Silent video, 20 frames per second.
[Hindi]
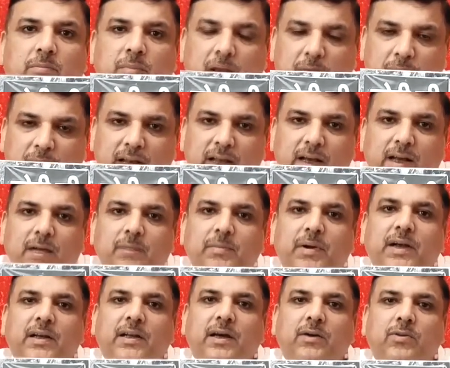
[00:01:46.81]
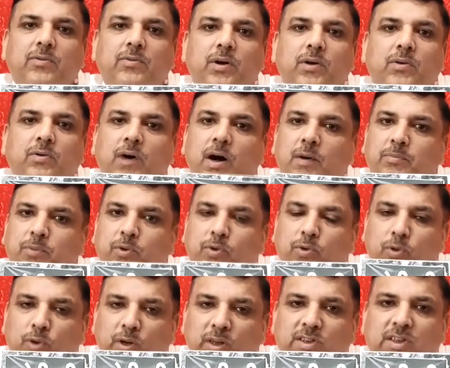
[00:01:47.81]
मैं भी लेकर बैठा हुआ हूं आपको
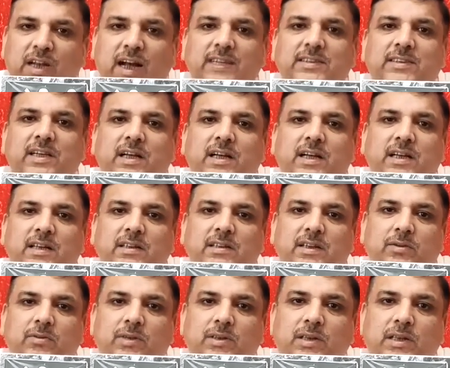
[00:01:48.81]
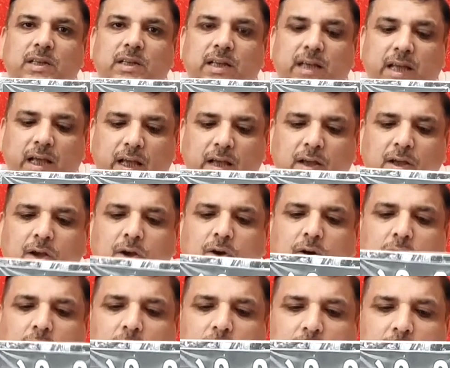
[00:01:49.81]
कोई जांच करने की जरूरत नहीं है
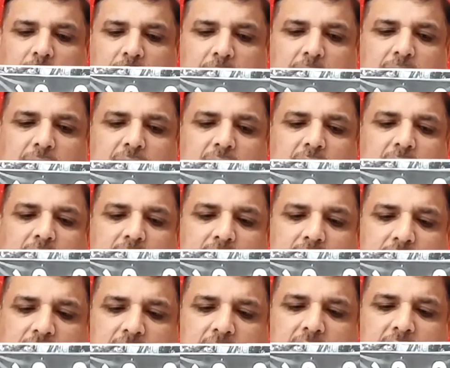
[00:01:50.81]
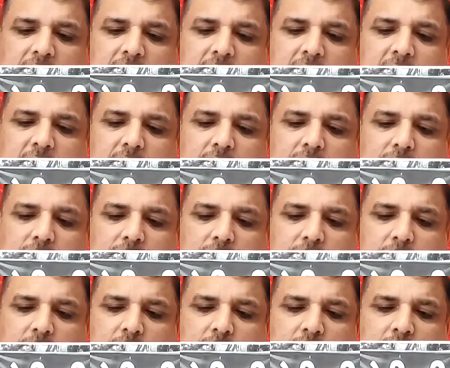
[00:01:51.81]
और मैं भी यही कह रहा हूं
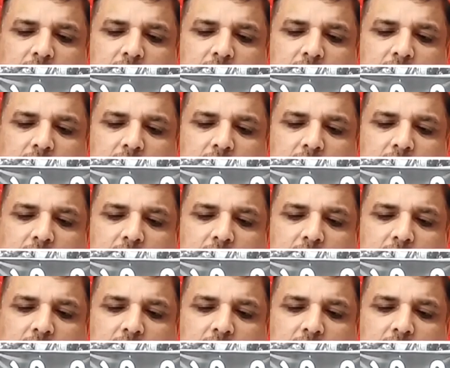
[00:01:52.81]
